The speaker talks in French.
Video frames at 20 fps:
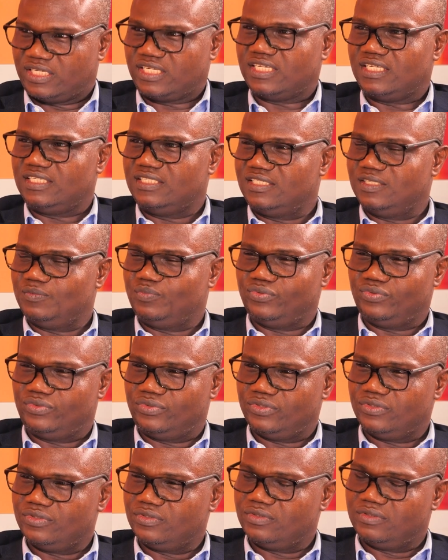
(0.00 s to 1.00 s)
en réalité pour
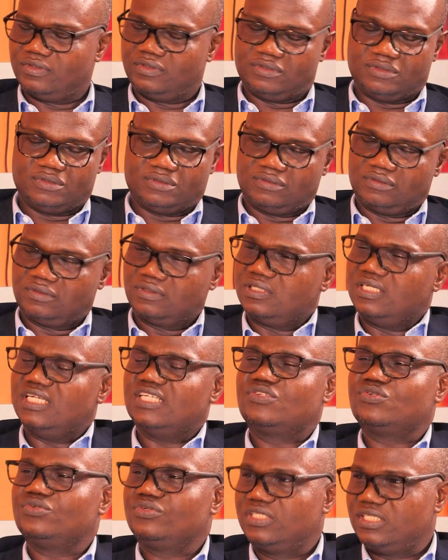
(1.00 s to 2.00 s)
que
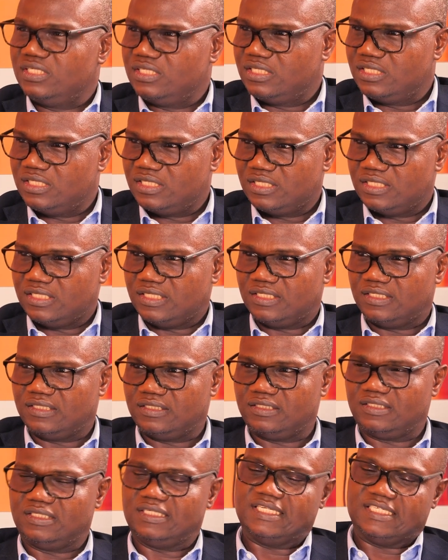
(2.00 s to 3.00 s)
les sociétés,
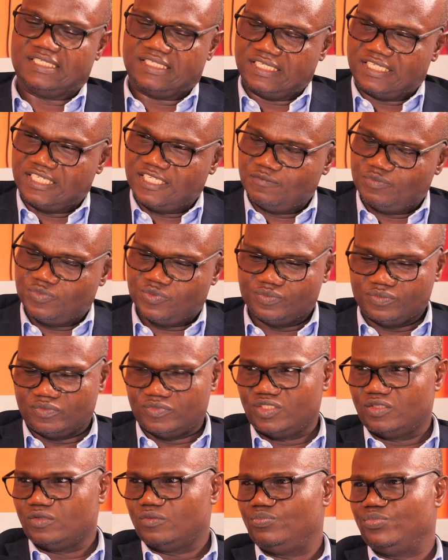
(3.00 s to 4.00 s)
les équipes
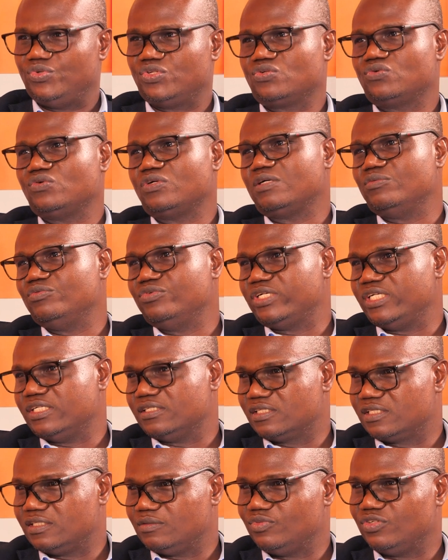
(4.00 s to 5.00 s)
puissent collaborer
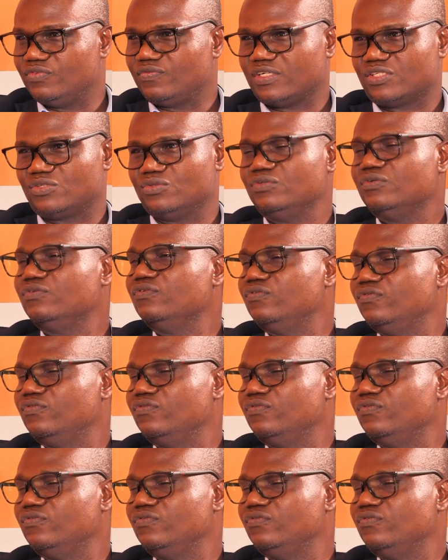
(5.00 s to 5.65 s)
ensemble de façon